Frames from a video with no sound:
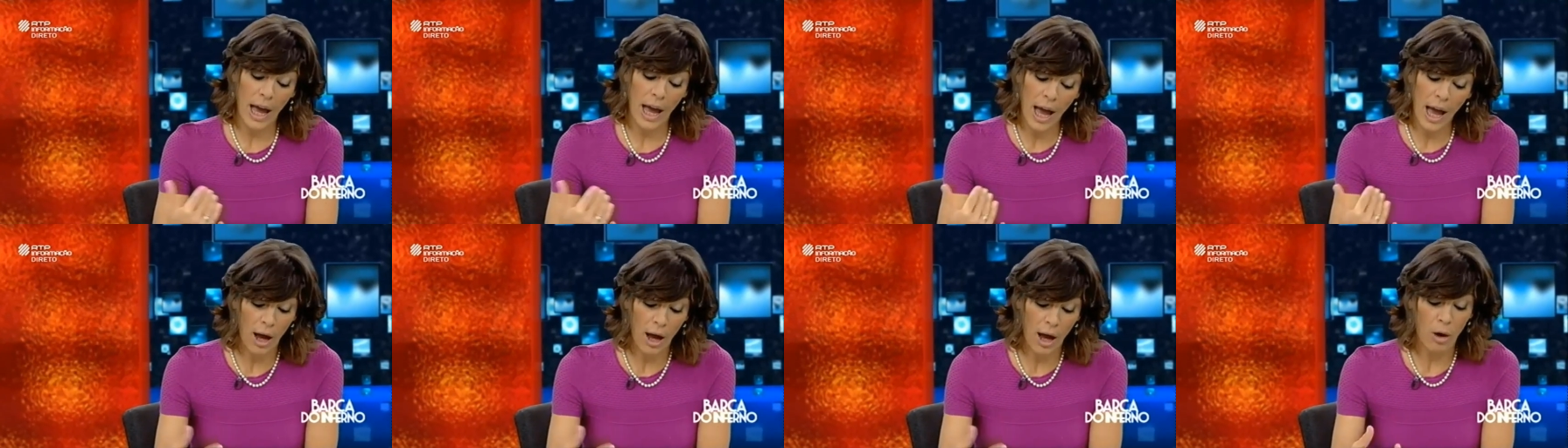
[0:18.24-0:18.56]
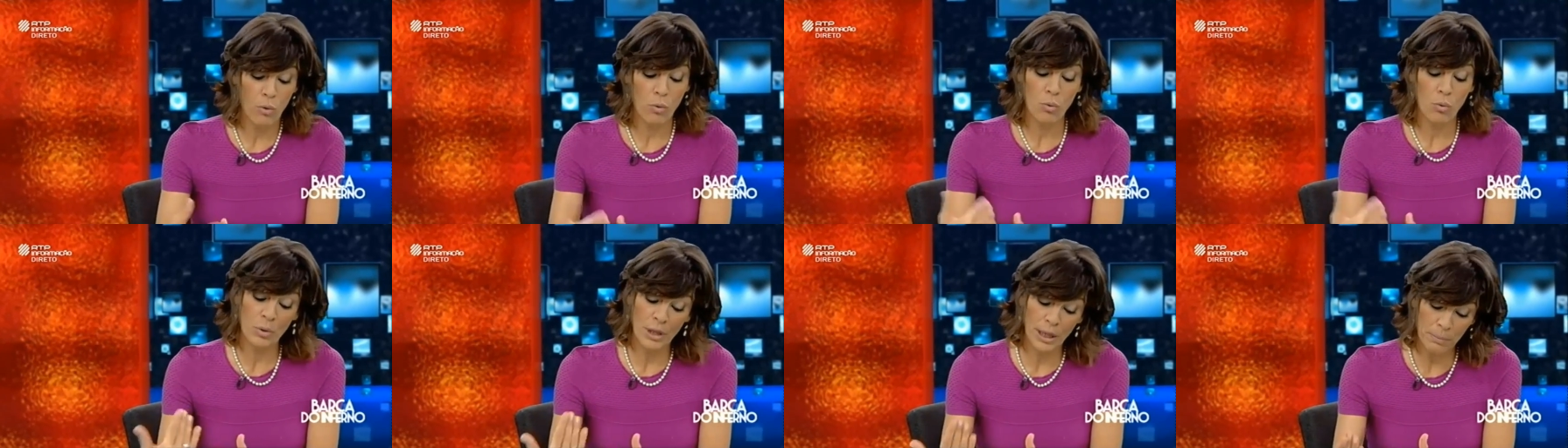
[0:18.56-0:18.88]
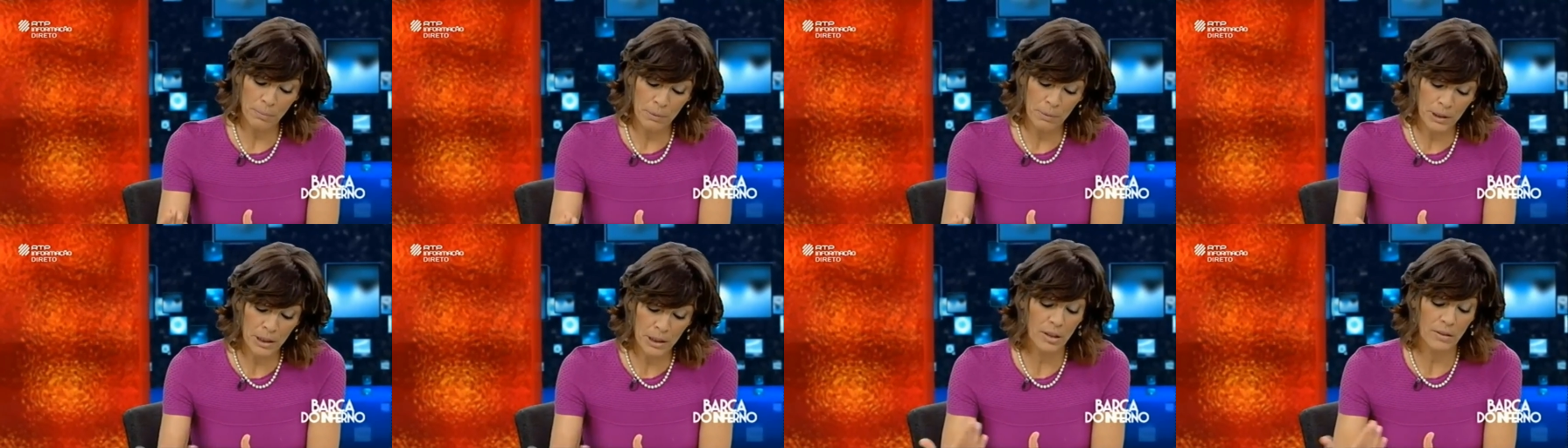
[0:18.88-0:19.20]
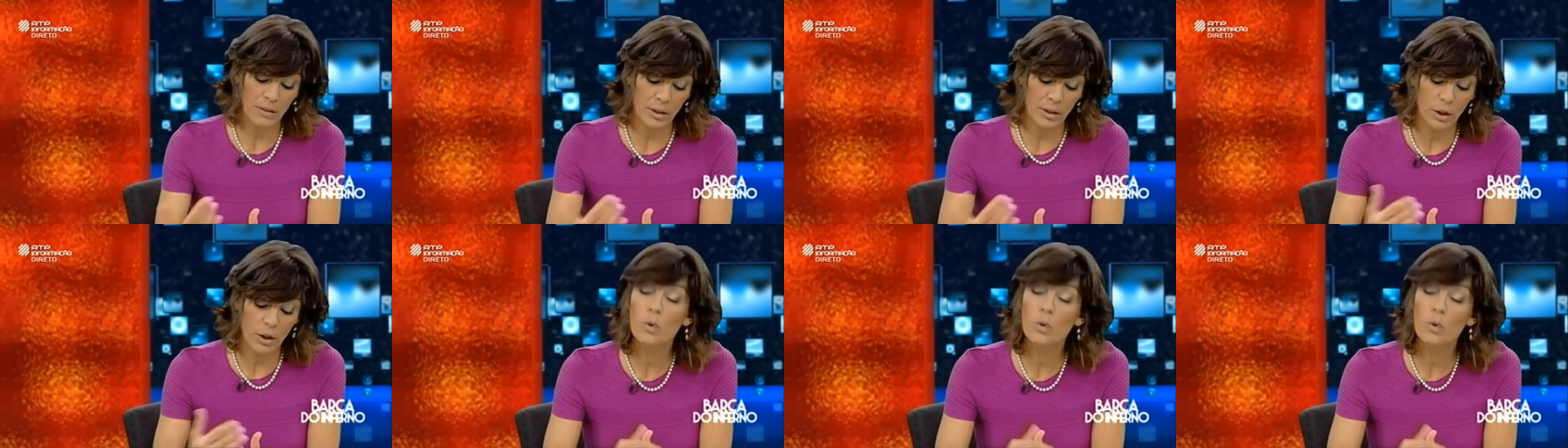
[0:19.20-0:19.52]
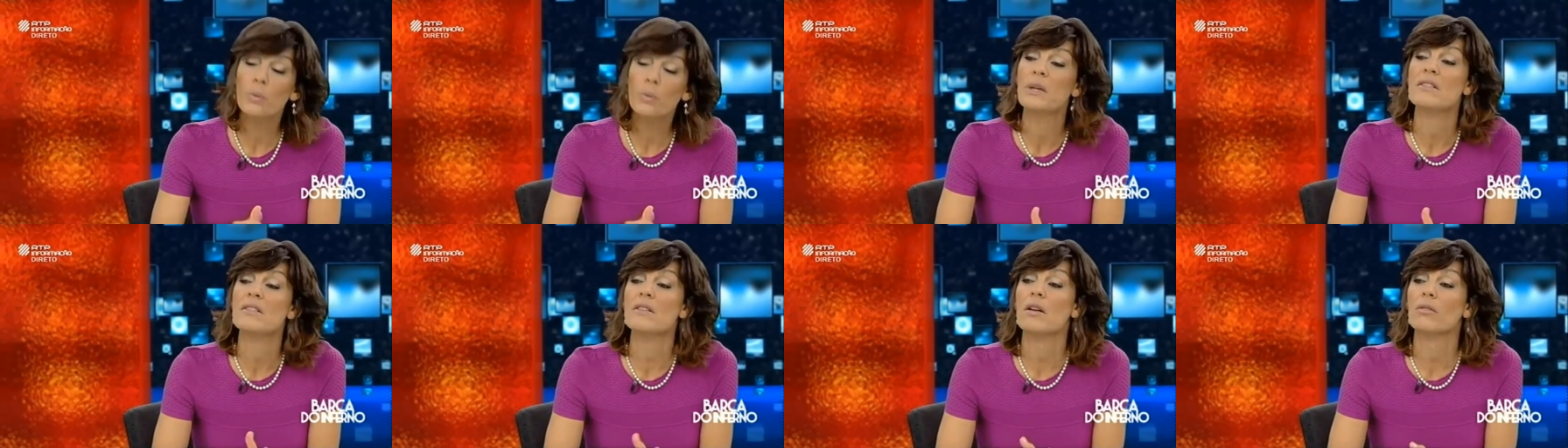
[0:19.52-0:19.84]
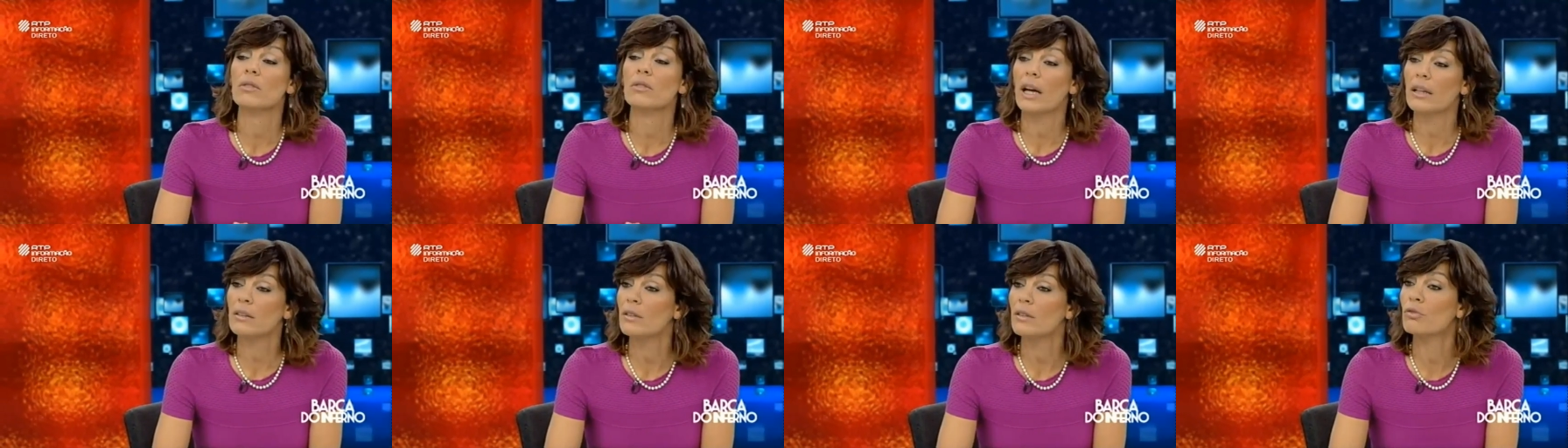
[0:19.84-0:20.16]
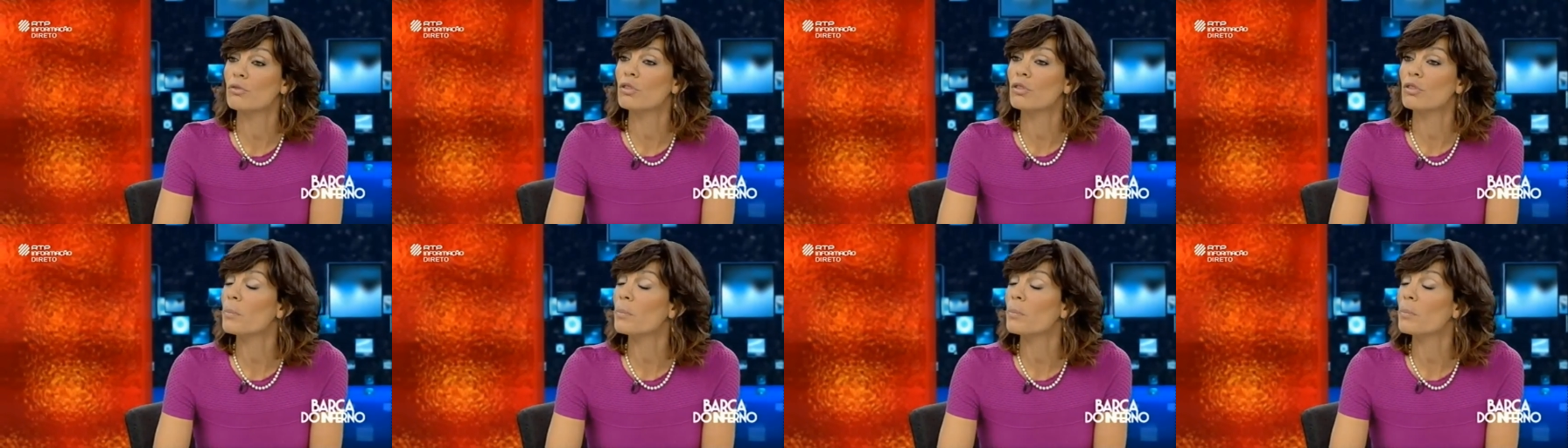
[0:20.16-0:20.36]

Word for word: há um gabinete de recuperação de ativos